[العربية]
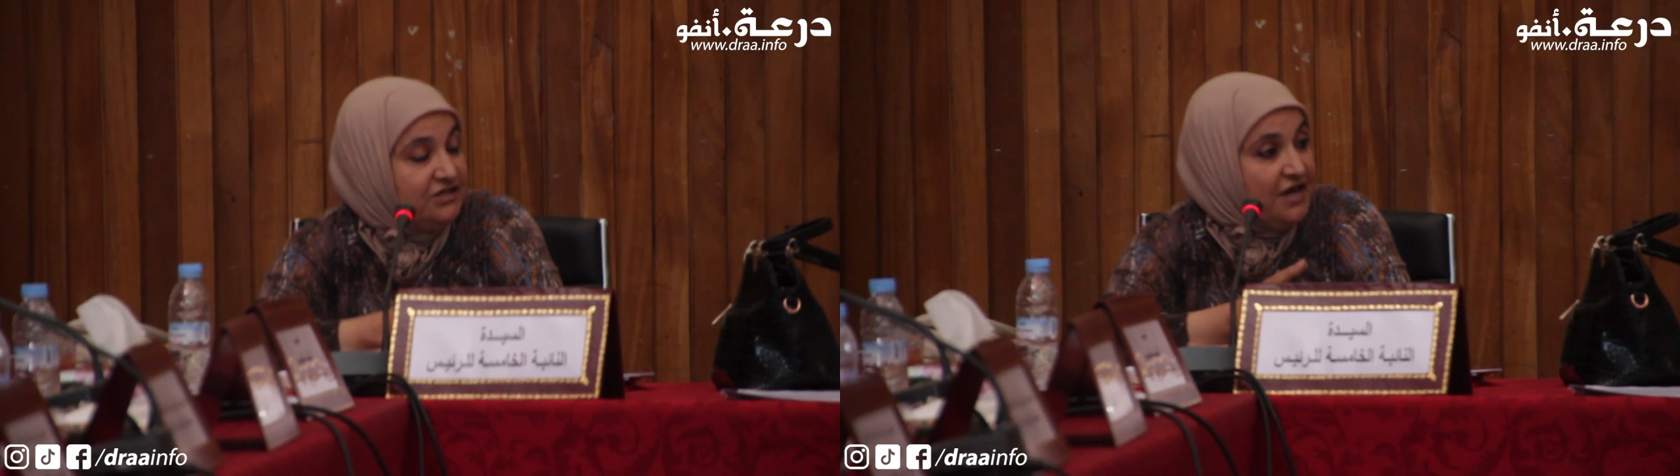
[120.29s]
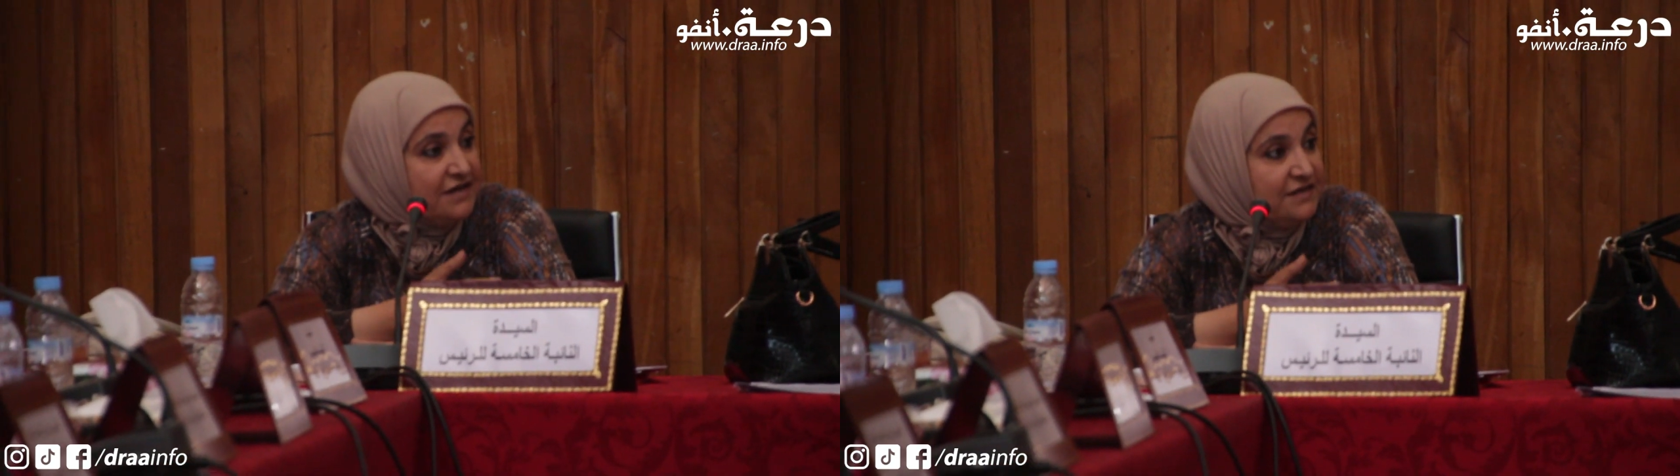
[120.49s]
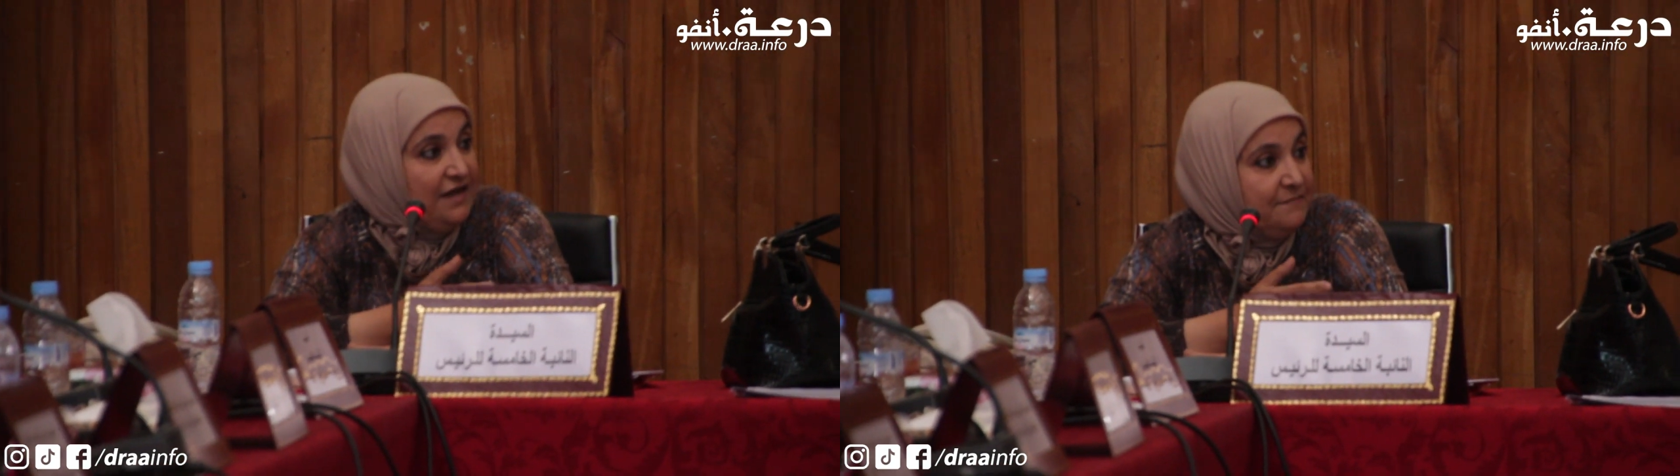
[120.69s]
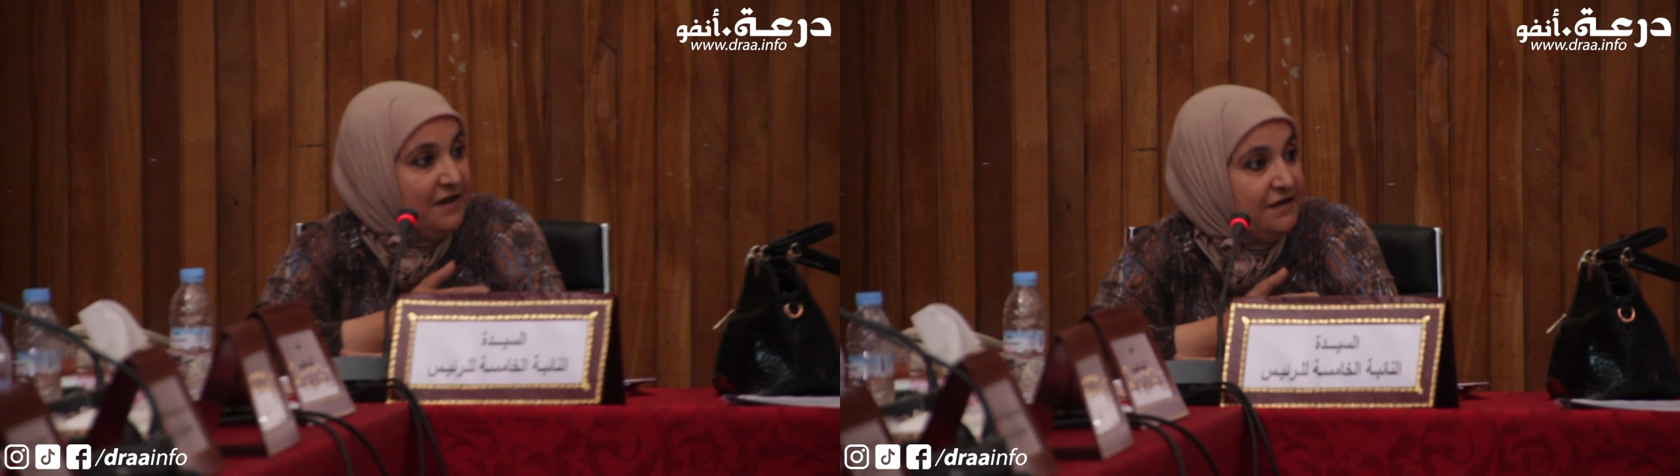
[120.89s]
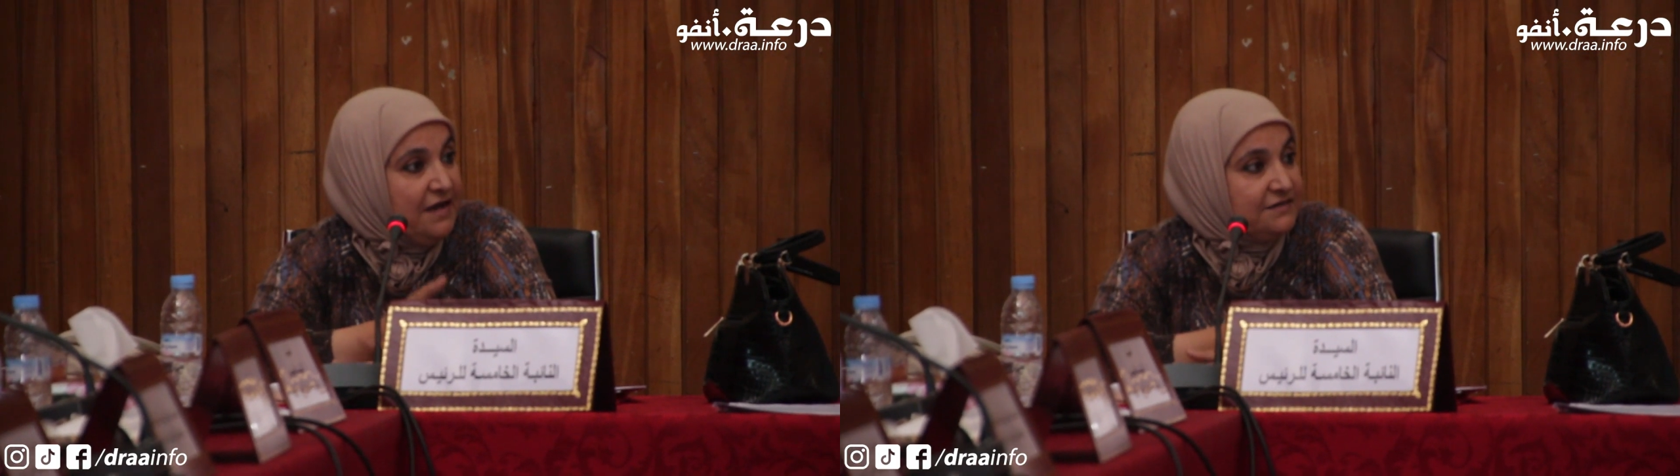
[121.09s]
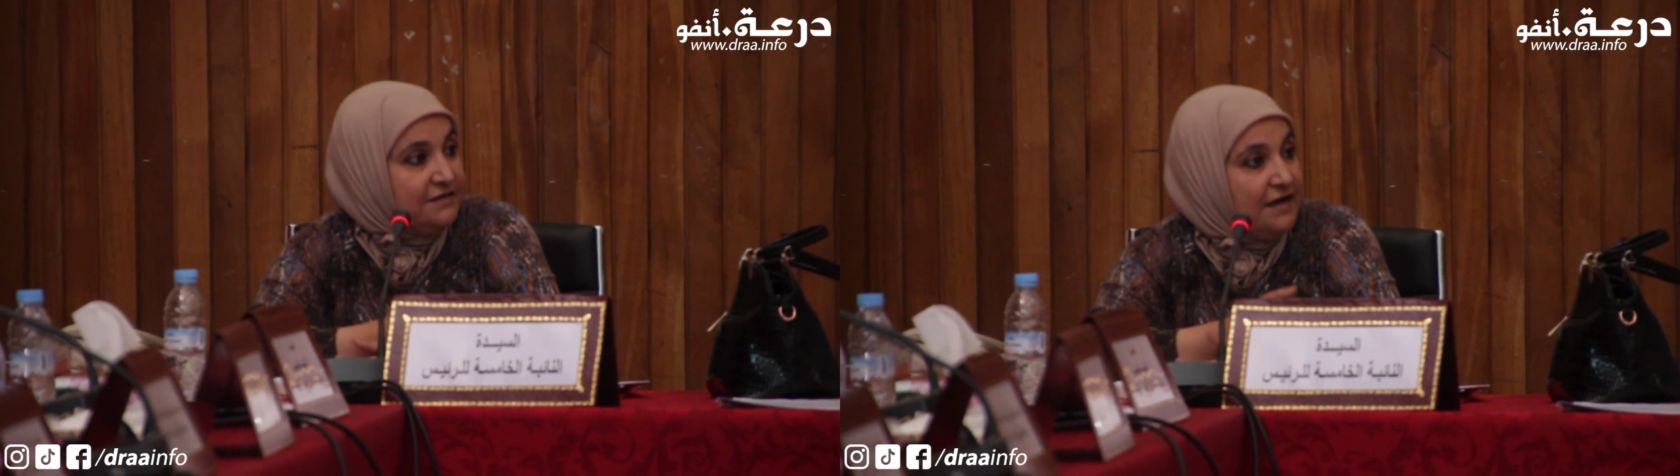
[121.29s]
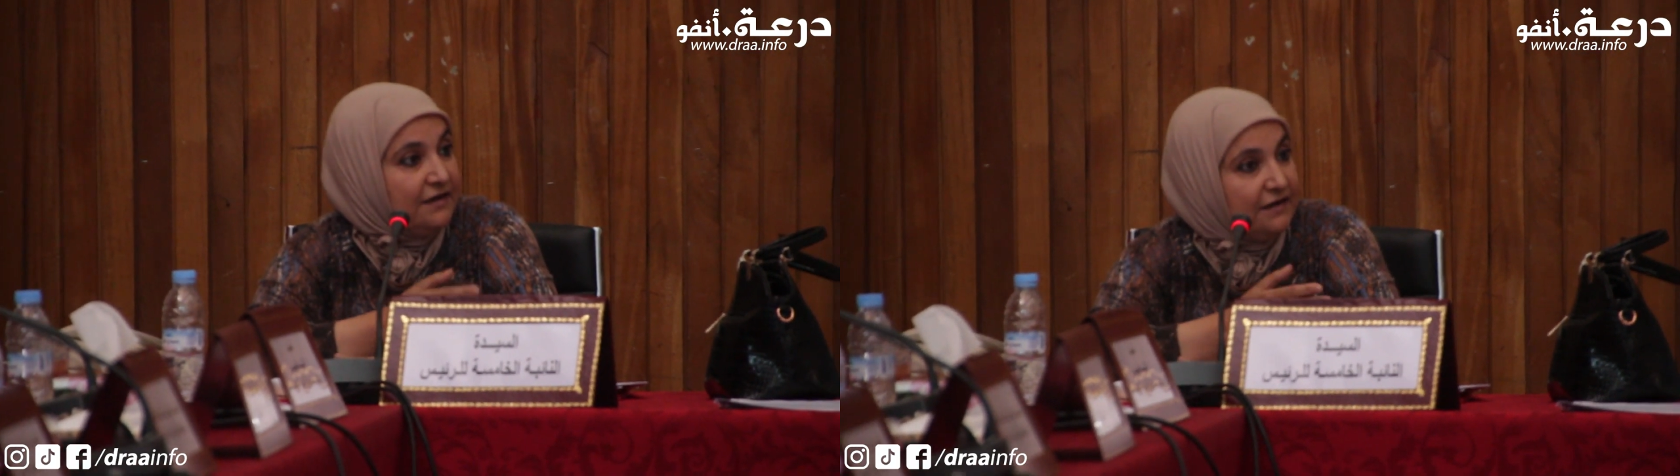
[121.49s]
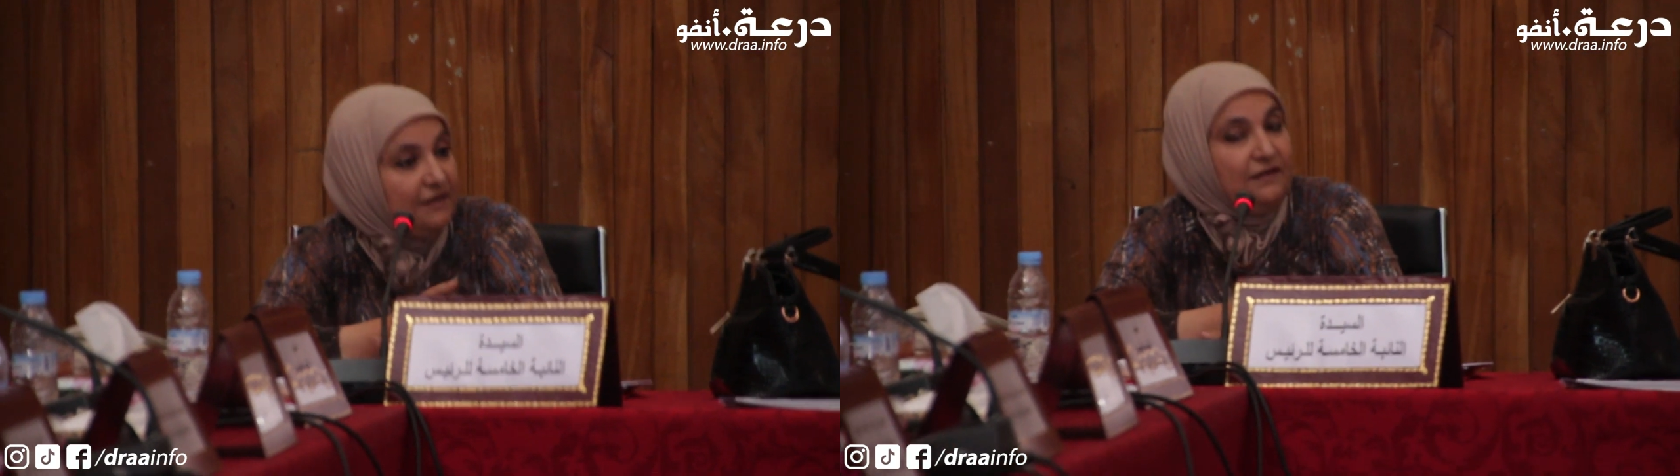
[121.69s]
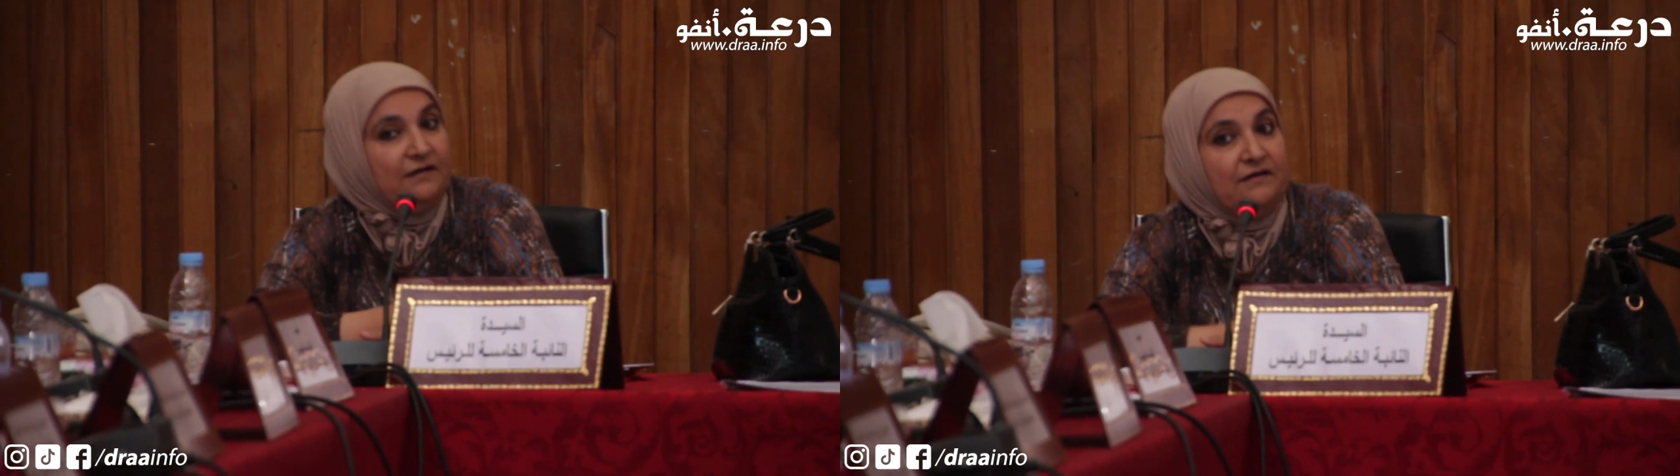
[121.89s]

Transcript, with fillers: صراحة بظروف